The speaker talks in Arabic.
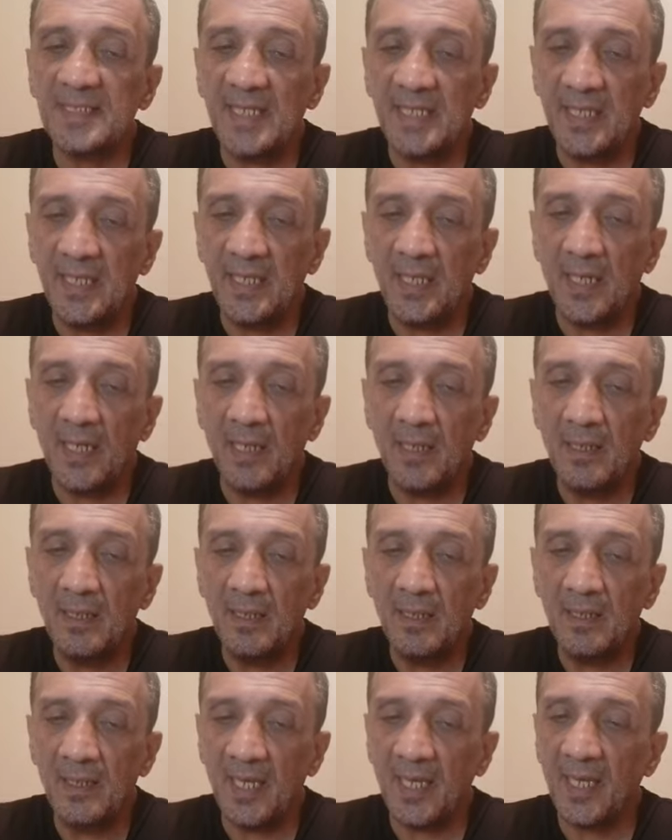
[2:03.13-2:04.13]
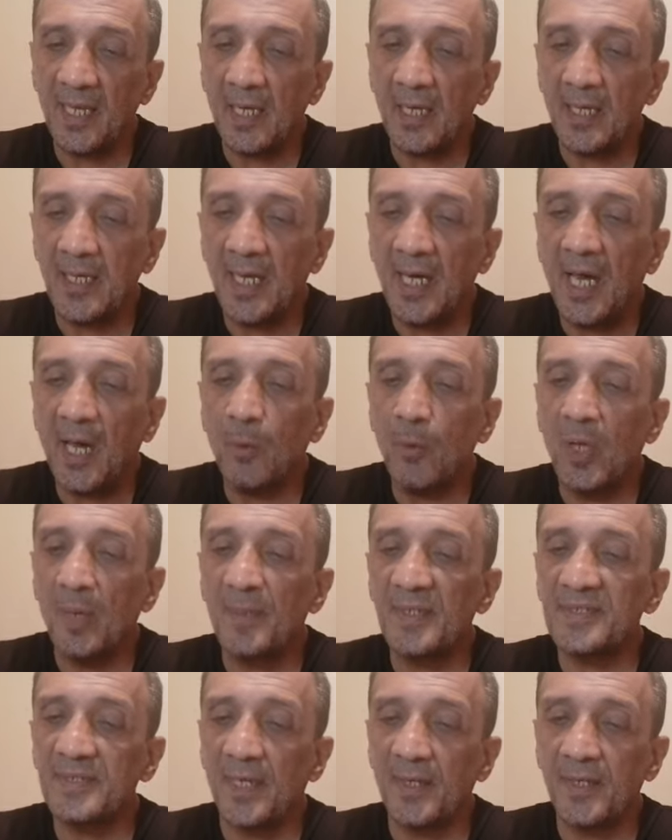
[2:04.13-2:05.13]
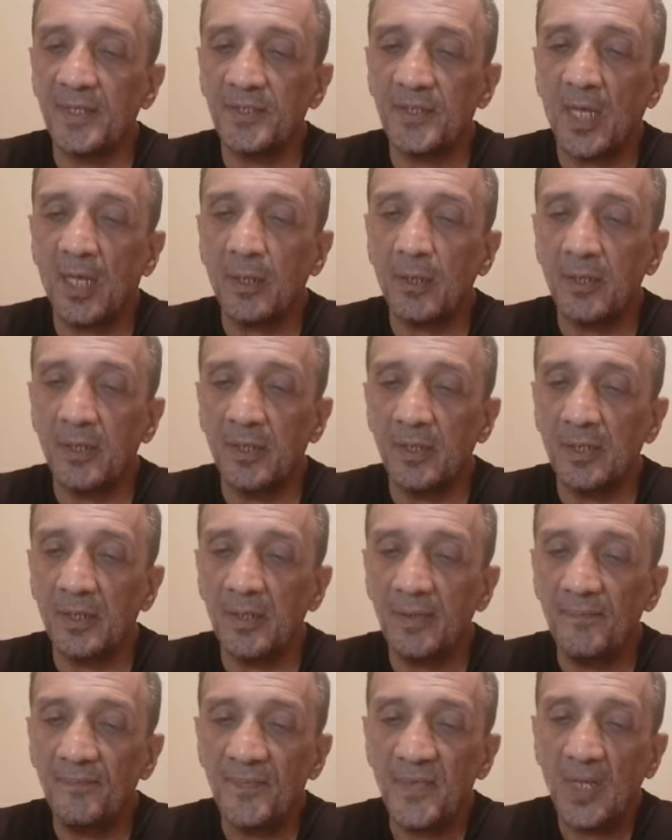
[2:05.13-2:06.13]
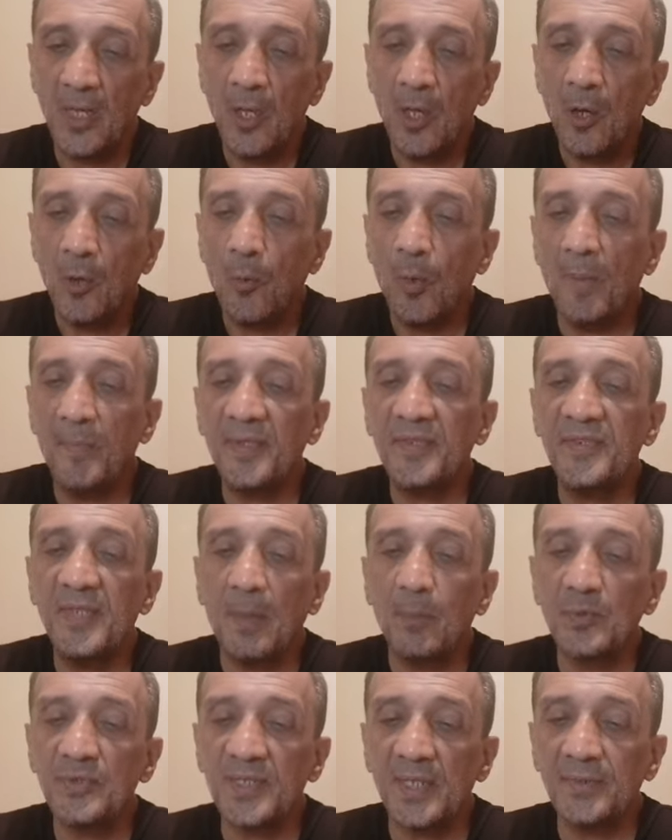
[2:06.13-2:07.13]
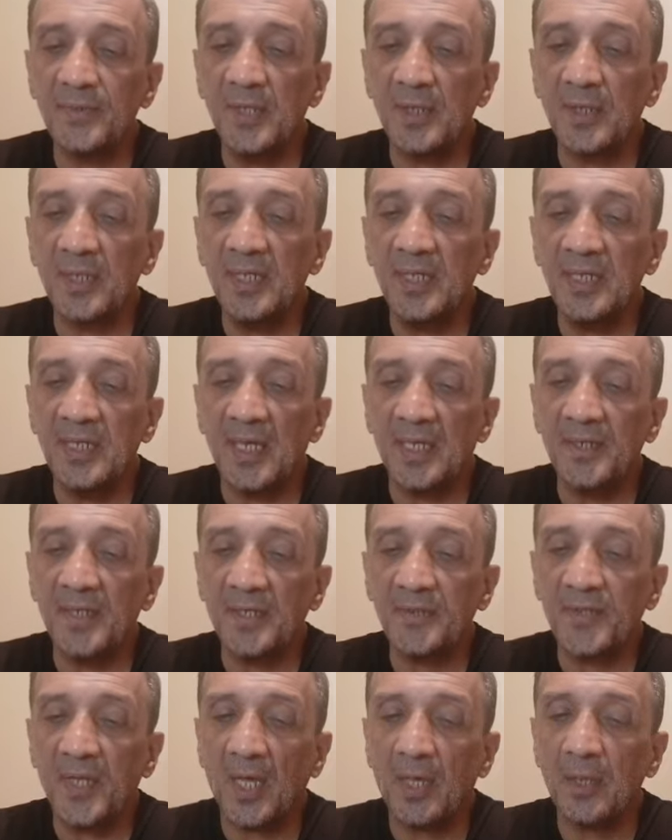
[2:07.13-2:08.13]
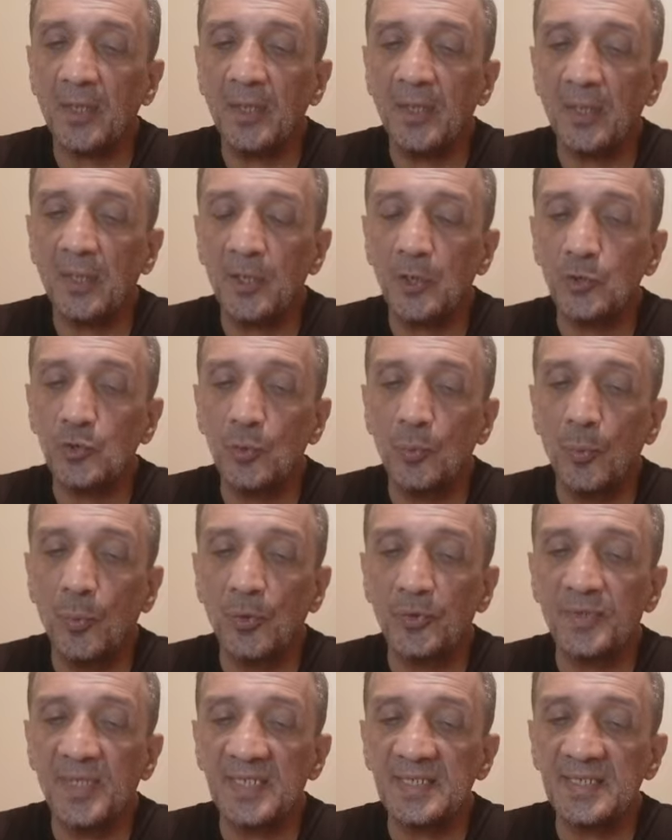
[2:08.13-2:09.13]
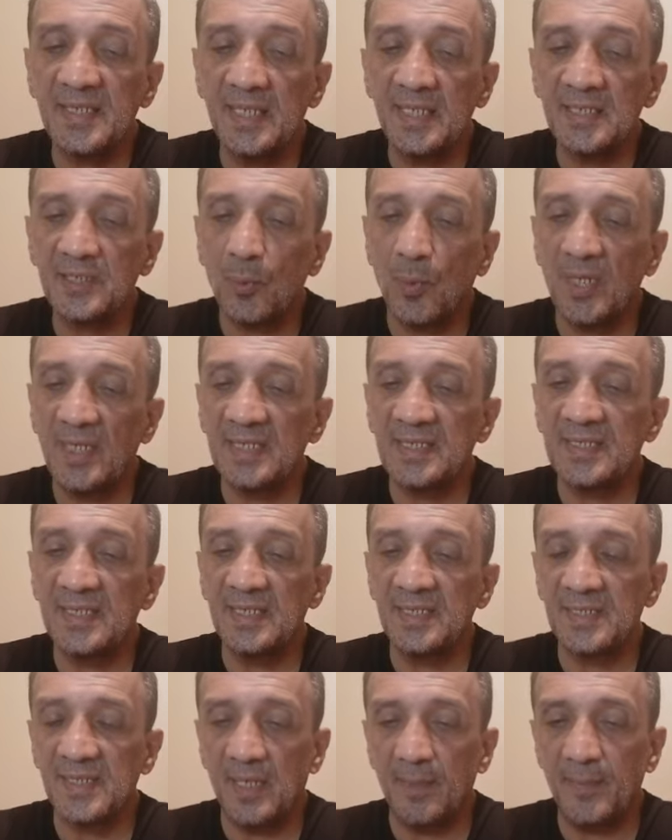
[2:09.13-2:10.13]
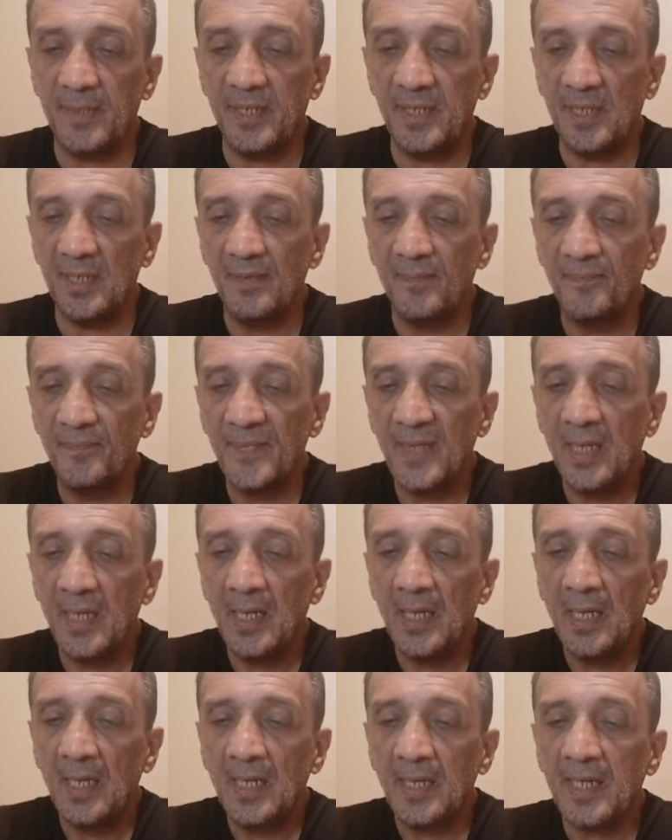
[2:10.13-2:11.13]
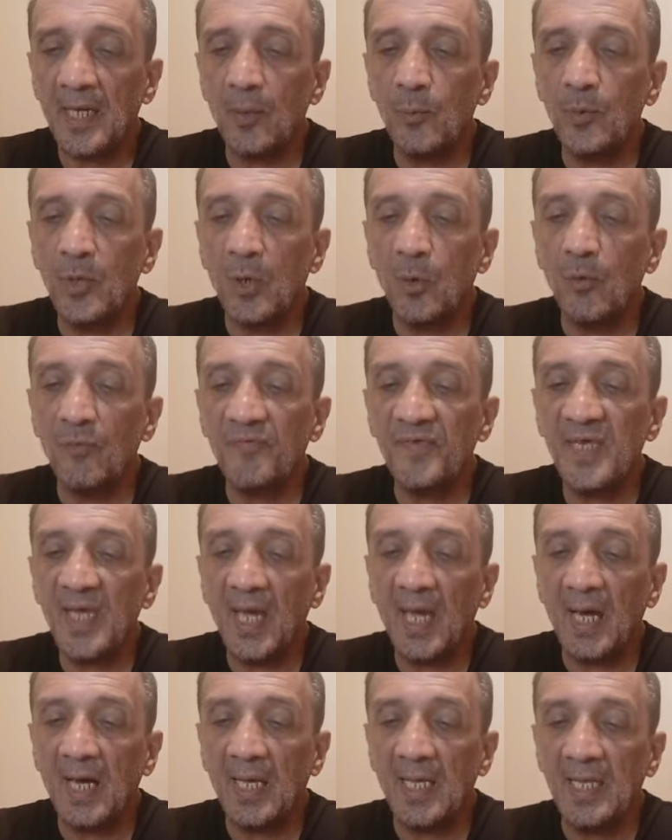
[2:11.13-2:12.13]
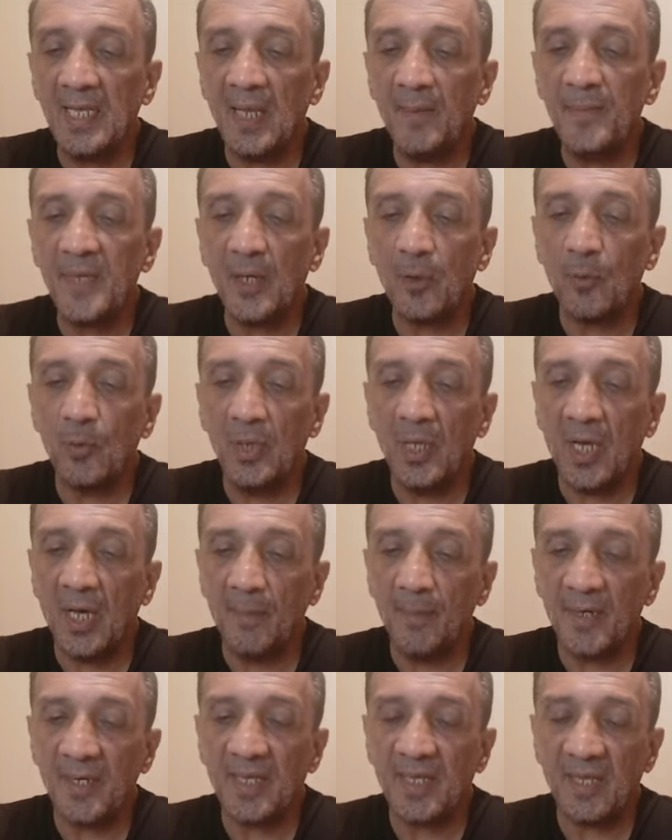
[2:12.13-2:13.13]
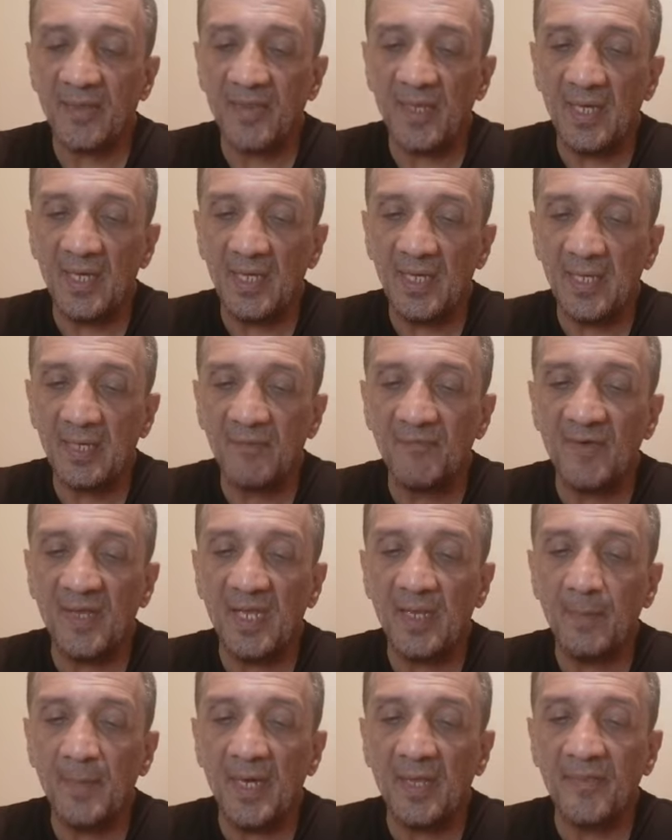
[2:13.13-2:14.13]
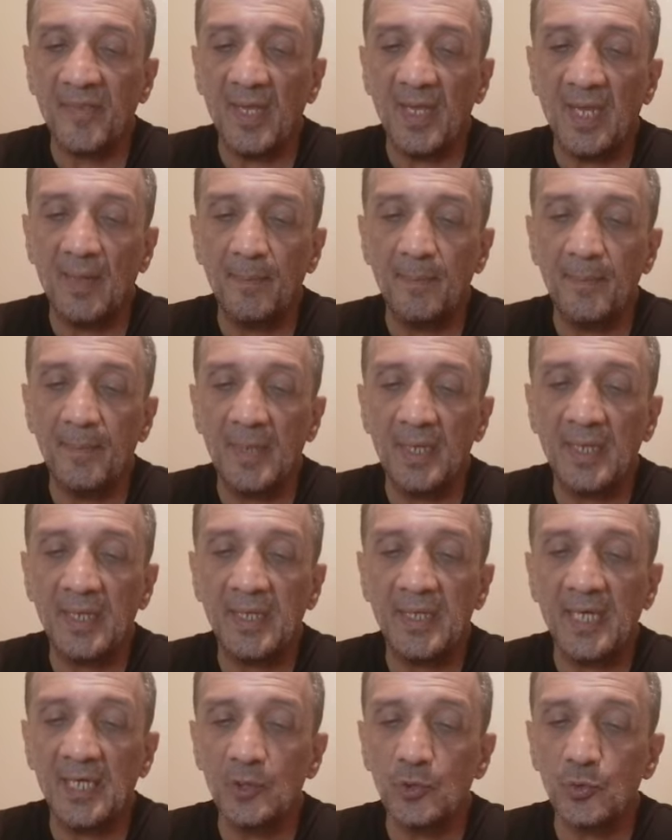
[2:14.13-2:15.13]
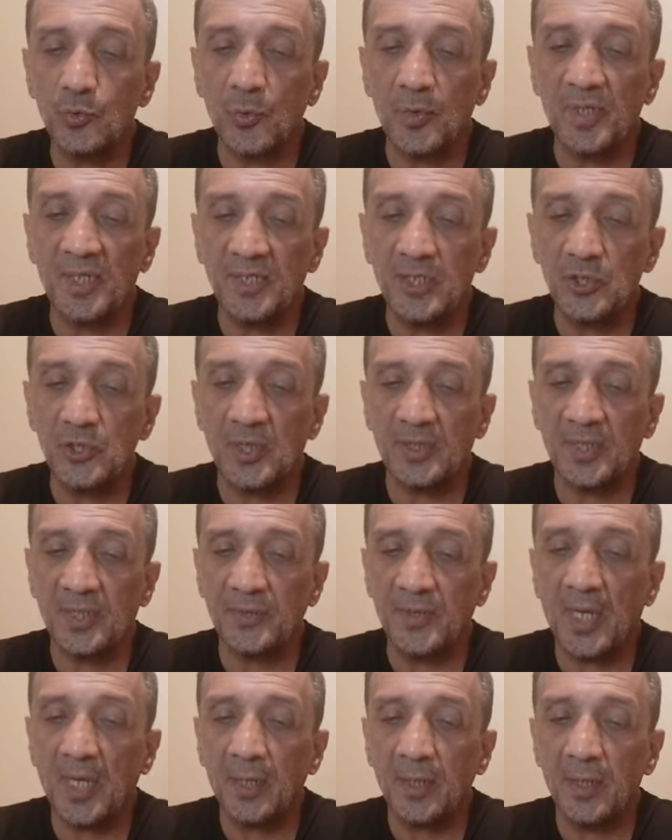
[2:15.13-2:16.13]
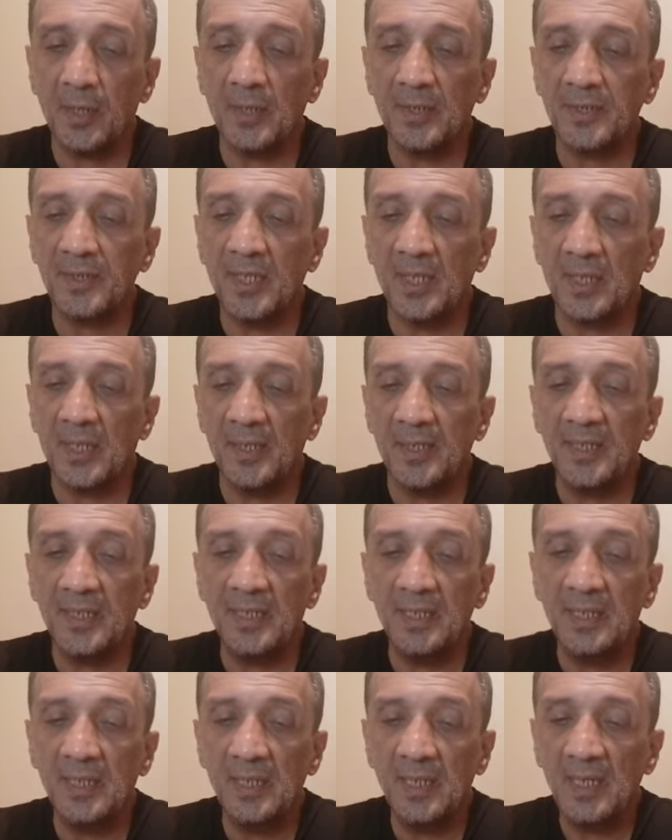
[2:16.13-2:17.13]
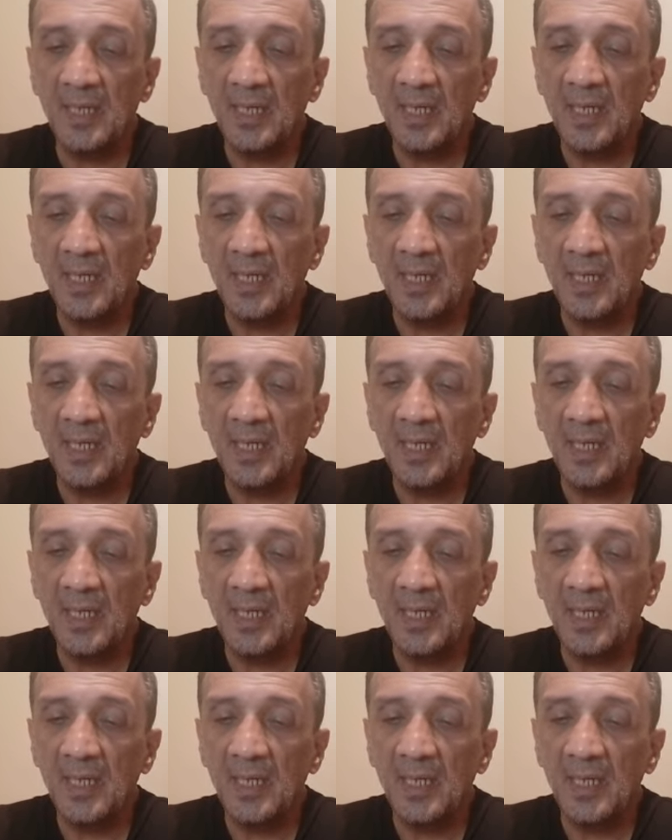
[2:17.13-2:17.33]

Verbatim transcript: سيئة للغاية حول مسار التحقيق وبتنا مصدقين أن التحقيق يشوبه التسييس والاستنسابية كونه في حال لم يكن الأمر كذلك فلماذا لم ينشر نتيجة التحقيق التقني